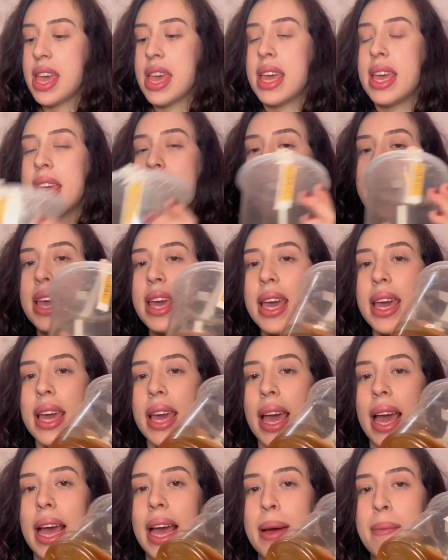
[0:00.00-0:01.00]
y
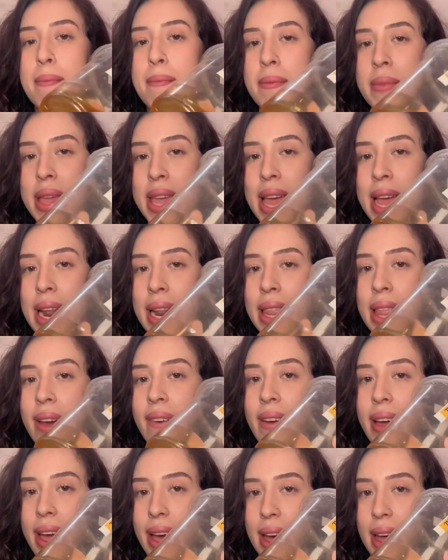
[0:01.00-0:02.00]
miel de abeja.